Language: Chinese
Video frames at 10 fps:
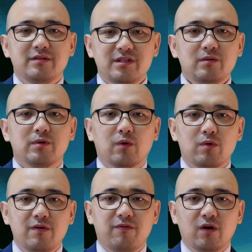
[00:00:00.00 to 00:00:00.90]
尽管
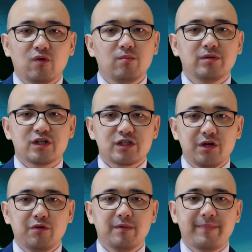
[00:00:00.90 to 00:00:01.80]
官方公布的失
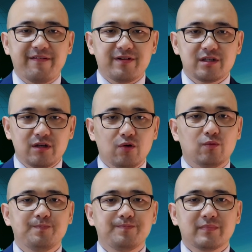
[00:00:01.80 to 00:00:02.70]
业率为百分之六，
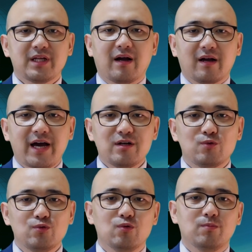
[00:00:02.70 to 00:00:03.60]
但该
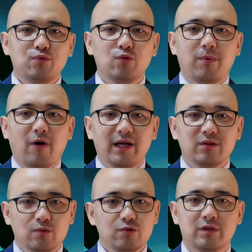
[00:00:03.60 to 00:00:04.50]
数据不包含
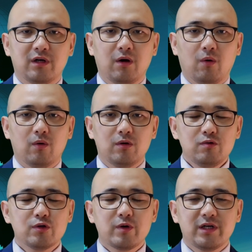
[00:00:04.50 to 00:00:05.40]
农村人口。
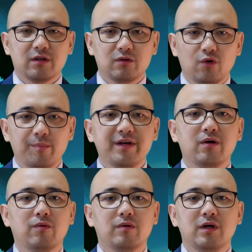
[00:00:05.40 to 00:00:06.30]
若算上农民
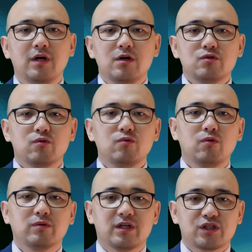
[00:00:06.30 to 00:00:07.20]
工，中
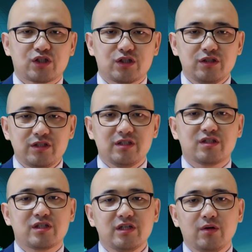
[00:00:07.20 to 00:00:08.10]
共的实际
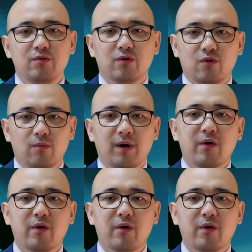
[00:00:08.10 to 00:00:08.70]
失业率恐怕